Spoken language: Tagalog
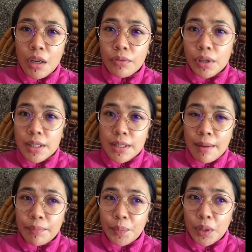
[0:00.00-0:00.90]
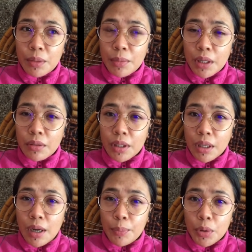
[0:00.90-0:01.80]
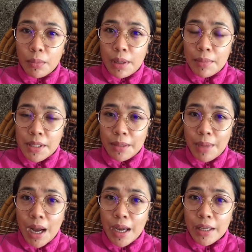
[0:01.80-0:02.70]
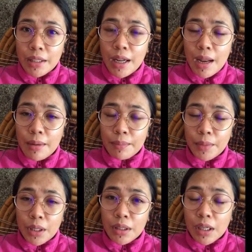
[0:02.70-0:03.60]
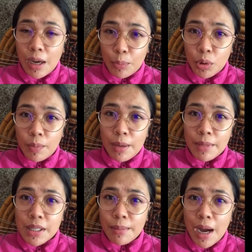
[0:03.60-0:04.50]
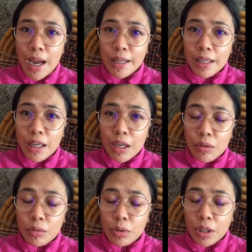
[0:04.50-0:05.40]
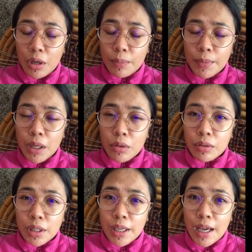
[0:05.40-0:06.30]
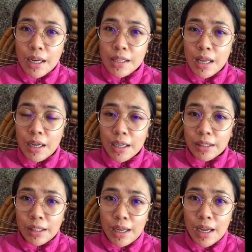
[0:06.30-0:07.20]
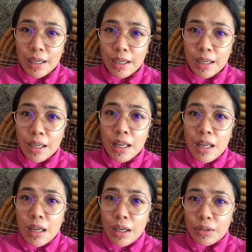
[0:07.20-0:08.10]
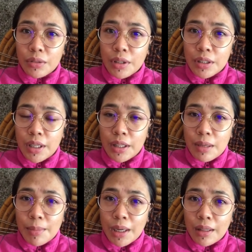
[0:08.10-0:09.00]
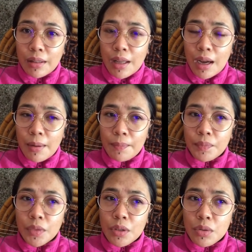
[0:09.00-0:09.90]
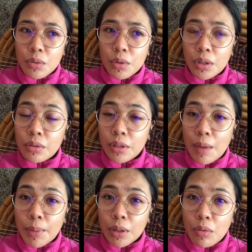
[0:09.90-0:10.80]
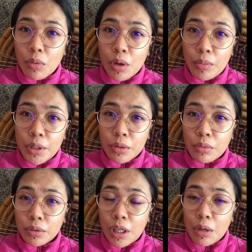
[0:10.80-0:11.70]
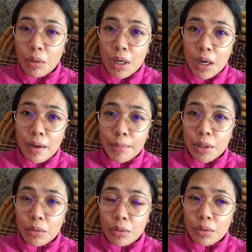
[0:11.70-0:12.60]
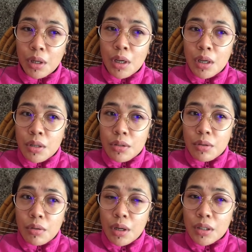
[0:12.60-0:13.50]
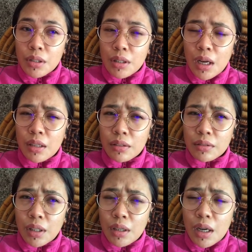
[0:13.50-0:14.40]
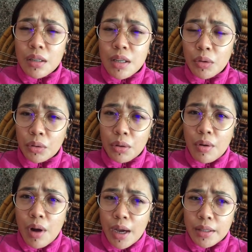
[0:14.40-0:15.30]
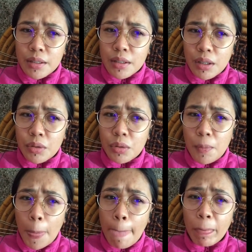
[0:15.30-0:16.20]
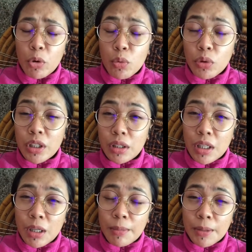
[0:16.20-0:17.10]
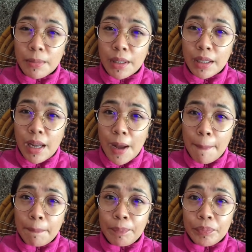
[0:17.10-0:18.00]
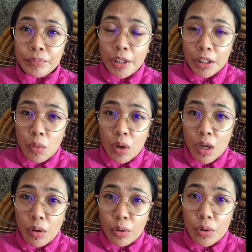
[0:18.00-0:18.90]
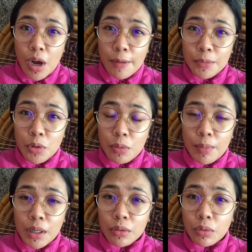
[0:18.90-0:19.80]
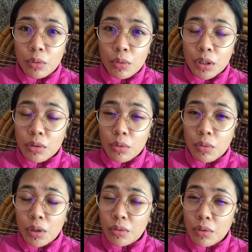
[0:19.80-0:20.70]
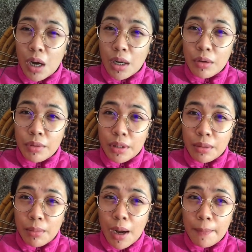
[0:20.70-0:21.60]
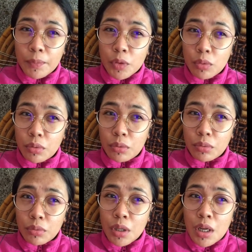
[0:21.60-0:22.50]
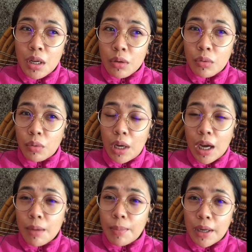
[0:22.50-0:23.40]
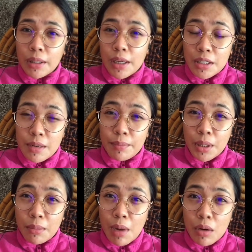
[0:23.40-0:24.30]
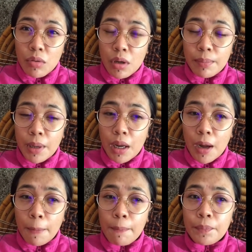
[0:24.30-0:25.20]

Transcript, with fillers: For example, meron nagka-problema sa bahay nila, meron nagka-problema sa bahay nila o nag, meron nangyari sa anak nila na ano ganyan, hindi maganda. So, anong dapat kong gawin kung dalawa lang kami dun? So, ang ang ang sagot ko guys, ano, kung hindi naman malala, tatawagan ko yung am ko para tulungan ko kung anong gagawin, 'di ba? Kung kung wala ka pang ideya, syempre bago ka pa lang.